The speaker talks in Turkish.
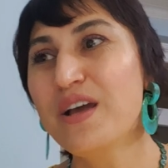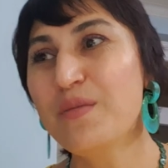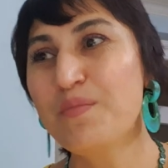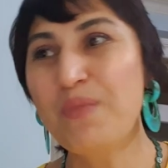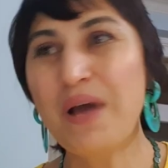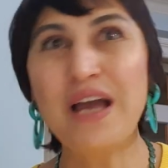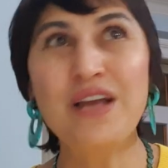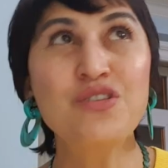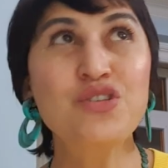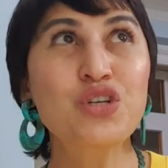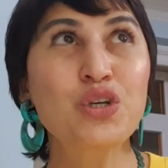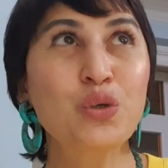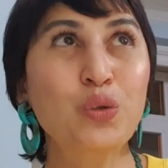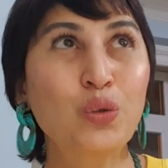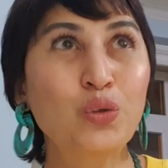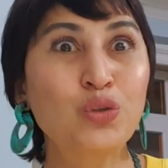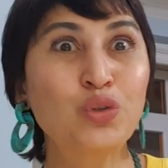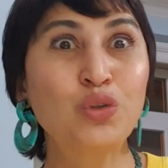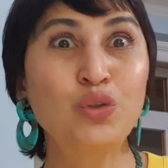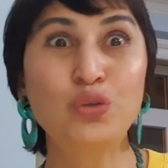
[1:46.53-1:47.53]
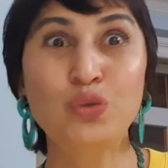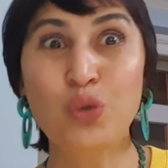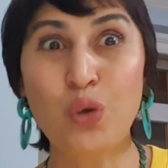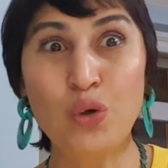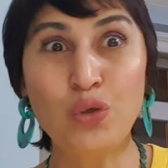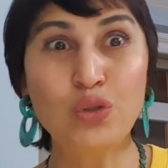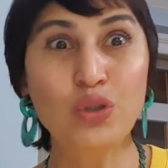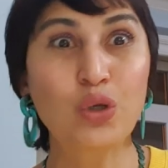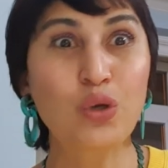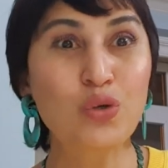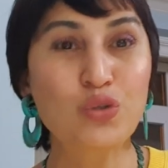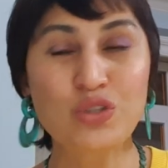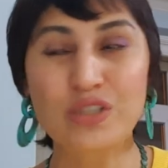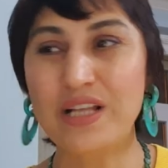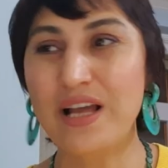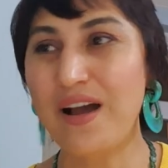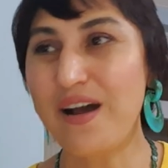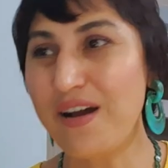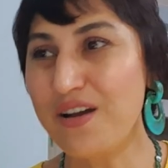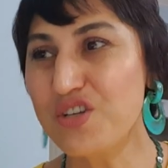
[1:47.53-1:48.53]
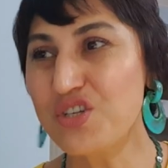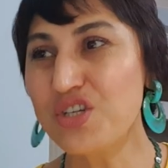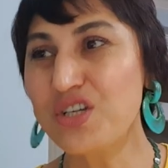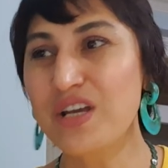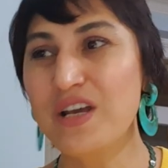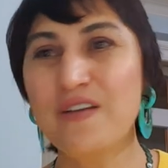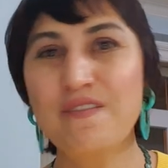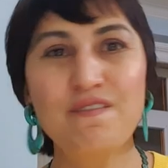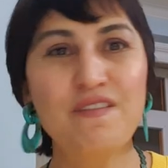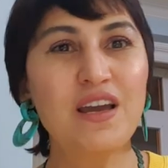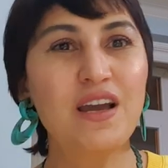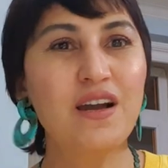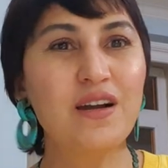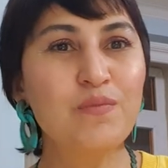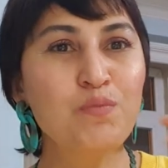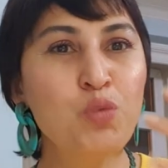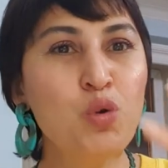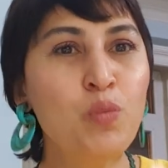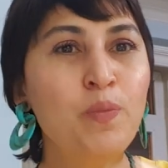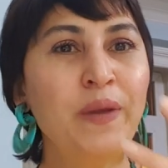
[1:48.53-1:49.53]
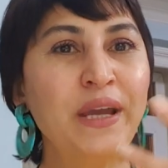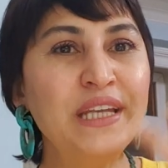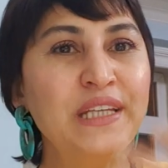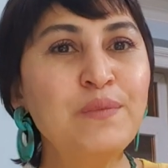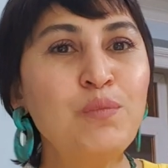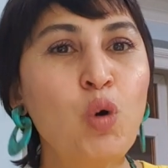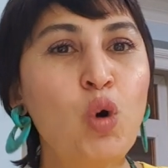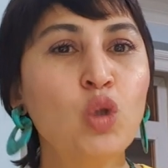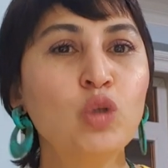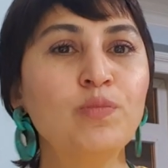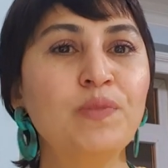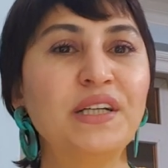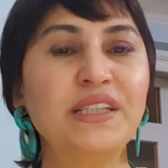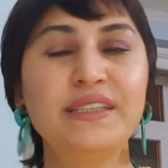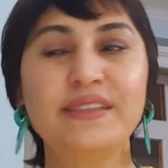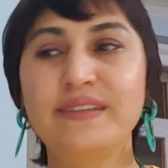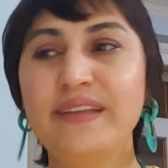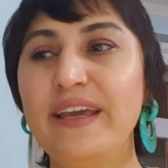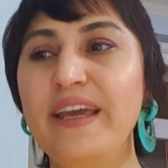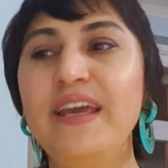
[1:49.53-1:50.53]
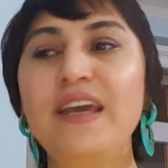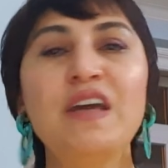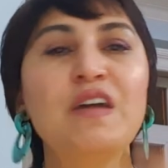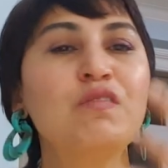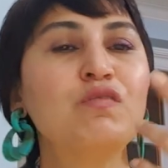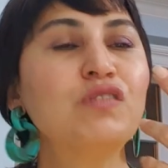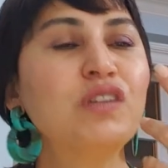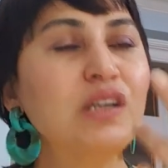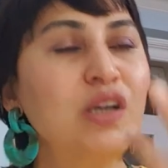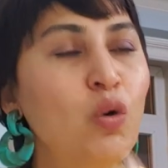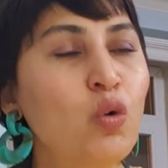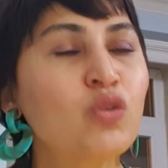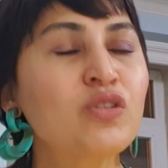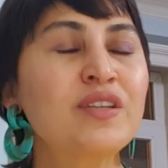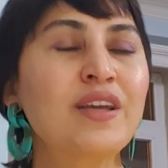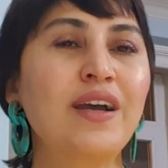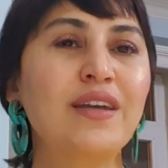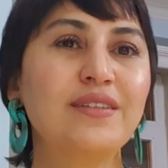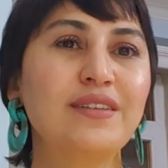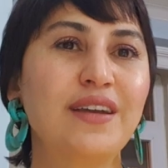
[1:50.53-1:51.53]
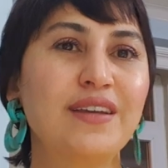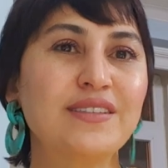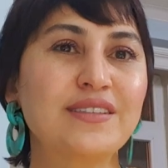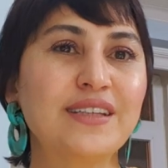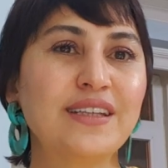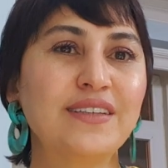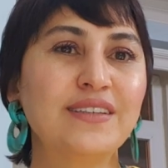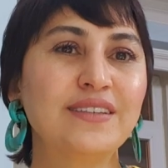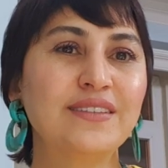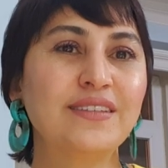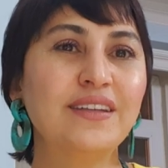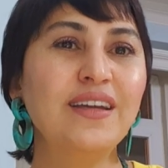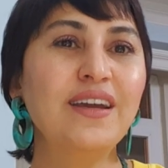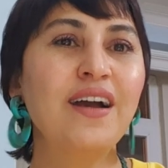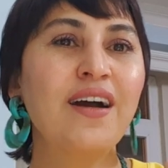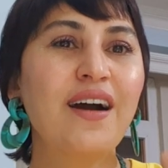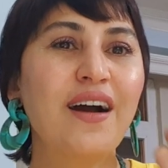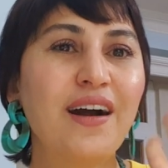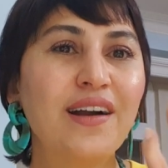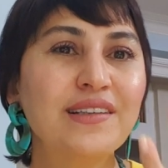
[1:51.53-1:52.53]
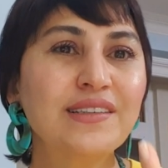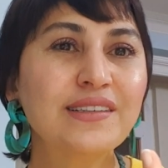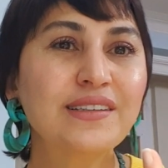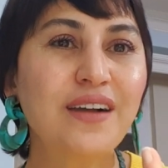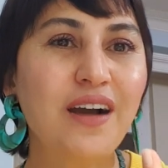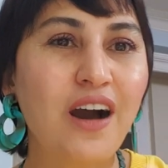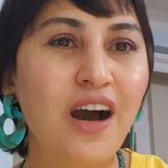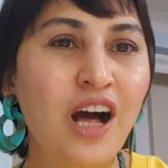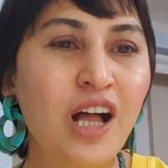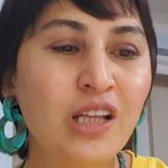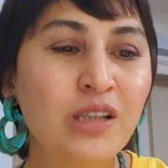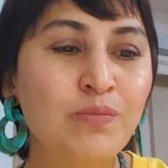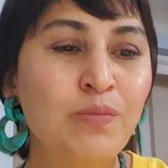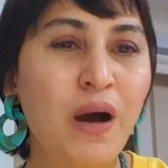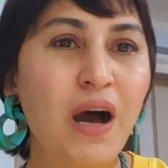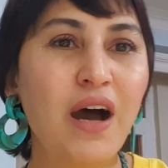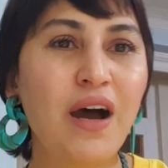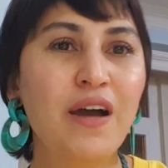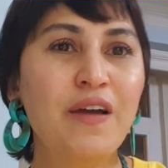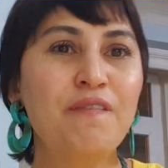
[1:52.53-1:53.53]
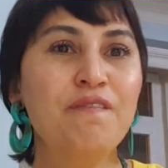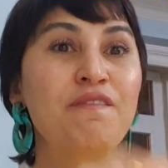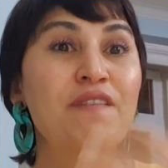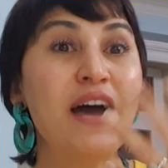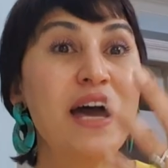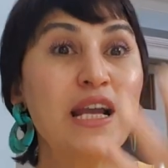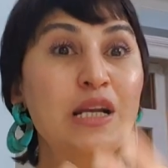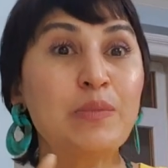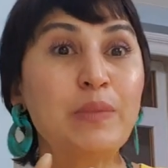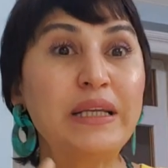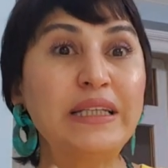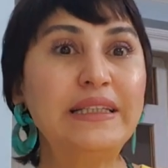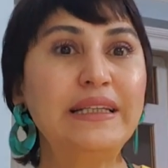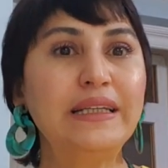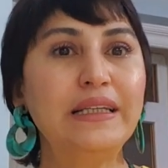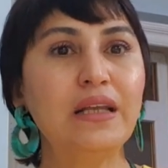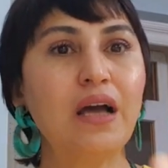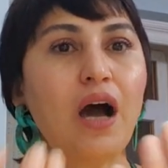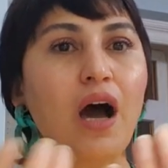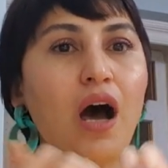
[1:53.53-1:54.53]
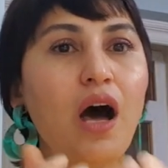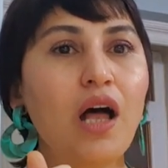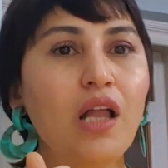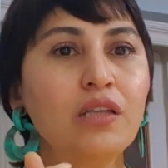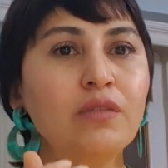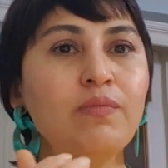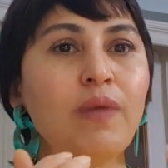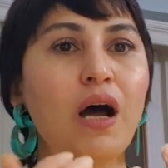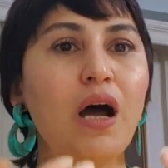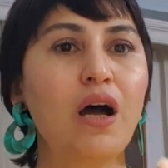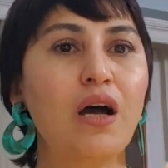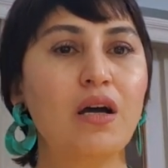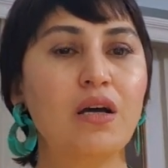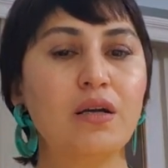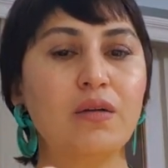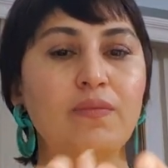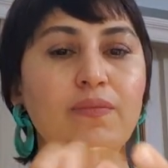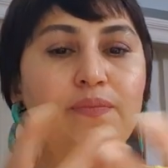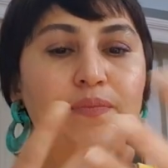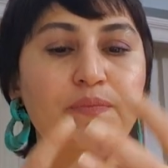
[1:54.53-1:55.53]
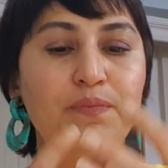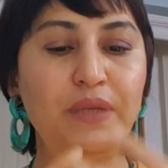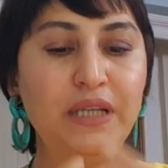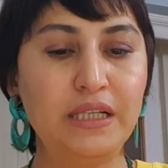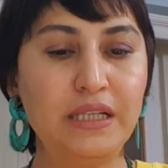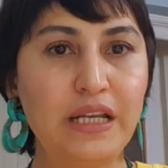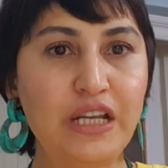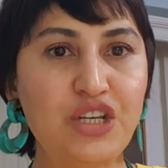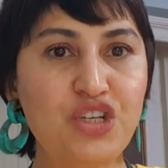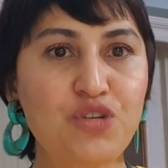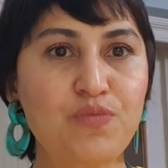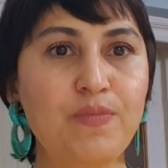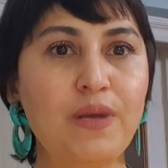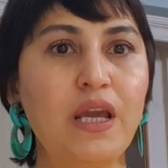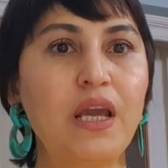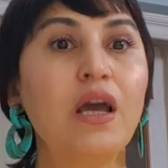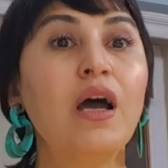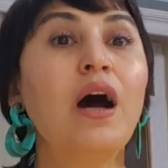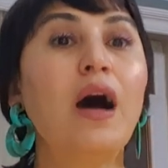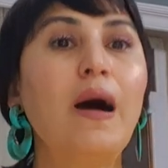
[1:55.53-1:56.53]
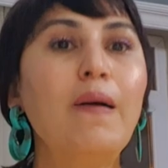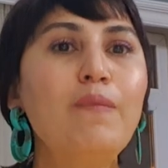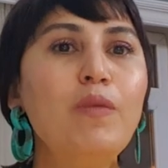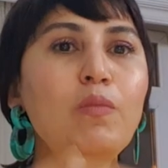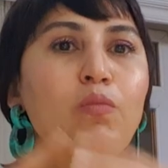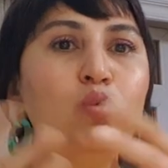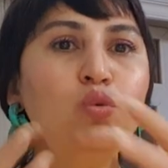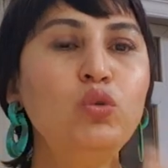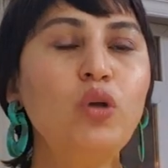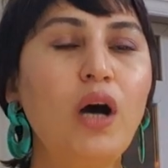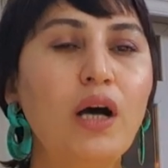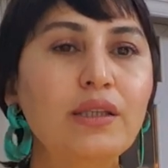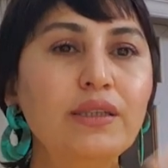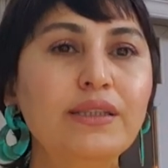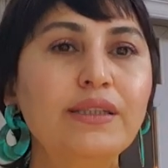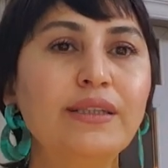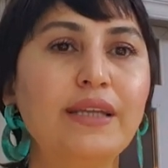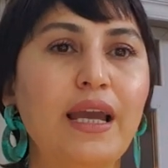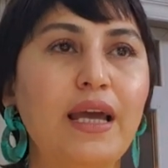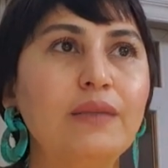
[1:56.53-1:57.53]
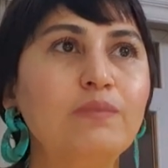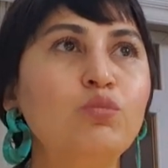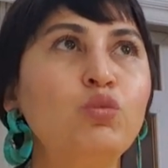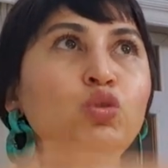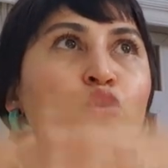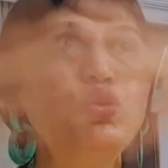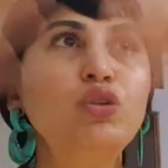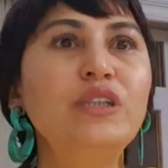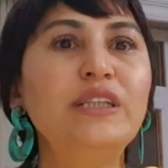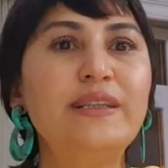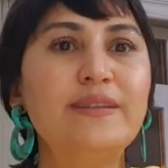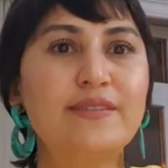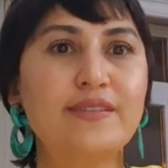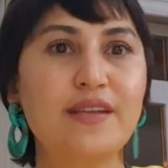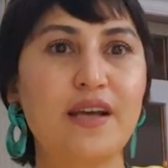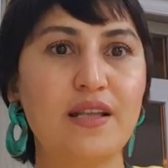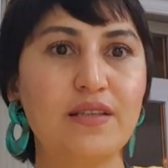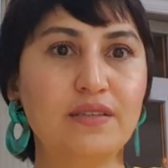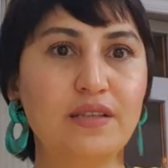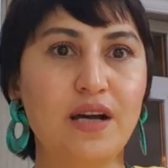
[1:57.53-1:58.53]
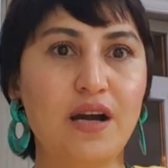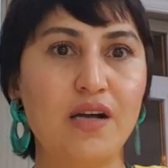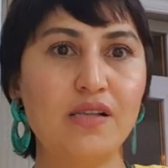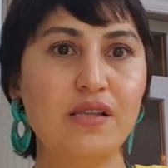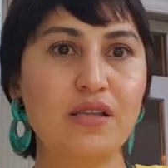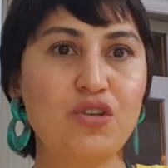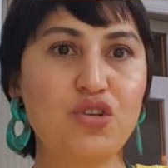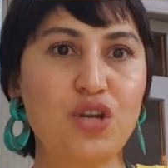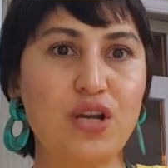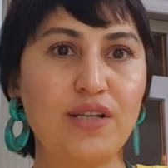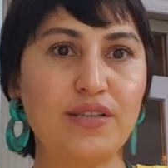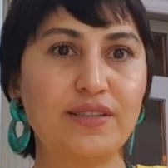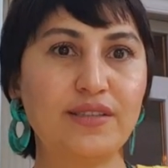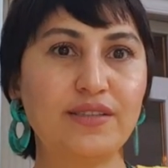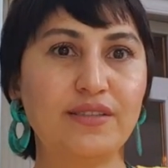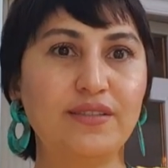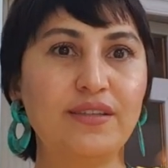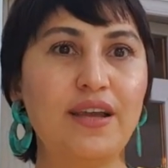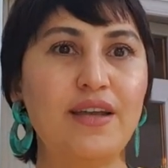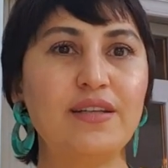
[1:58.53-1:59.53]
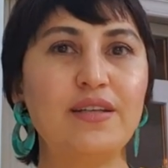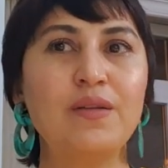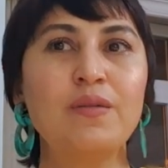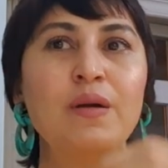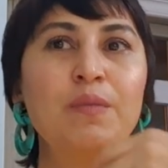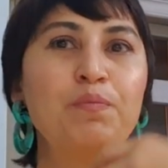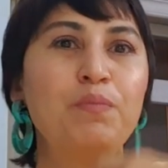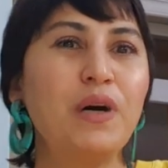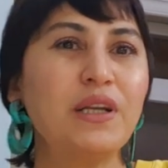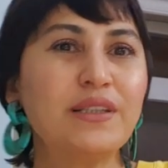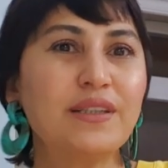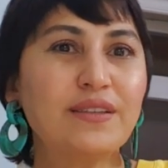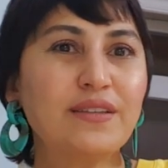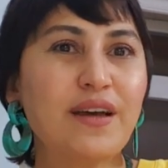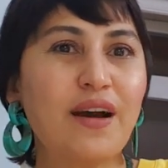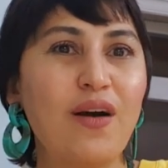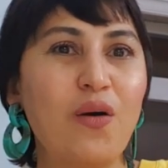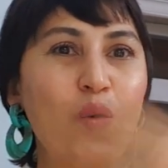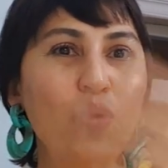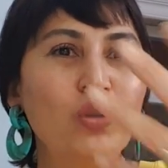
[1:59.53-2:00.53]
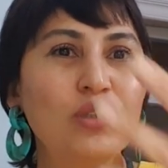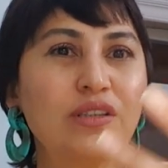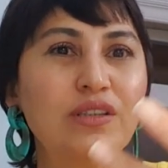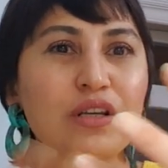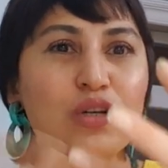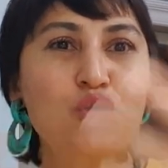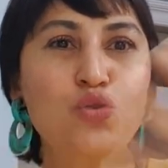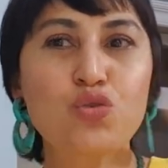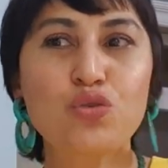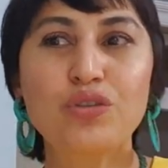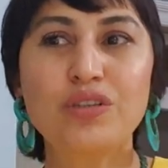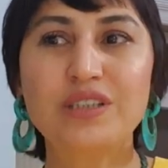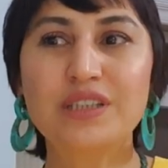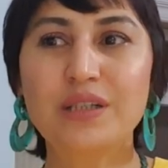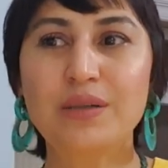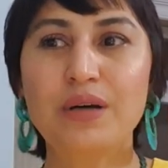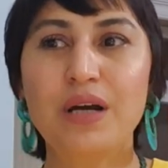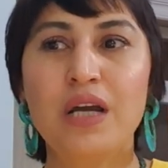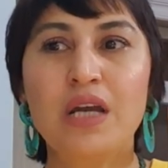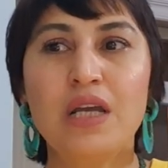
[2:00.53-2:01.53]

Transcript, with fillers: Bence gözünü dört gözle aç ve bu benim olmalı de ve o zaten senin de artık alma, verme değil alma birleşme ama bunu alırken bütün insanlığı alacaksın. Yani bana da ona da şuna da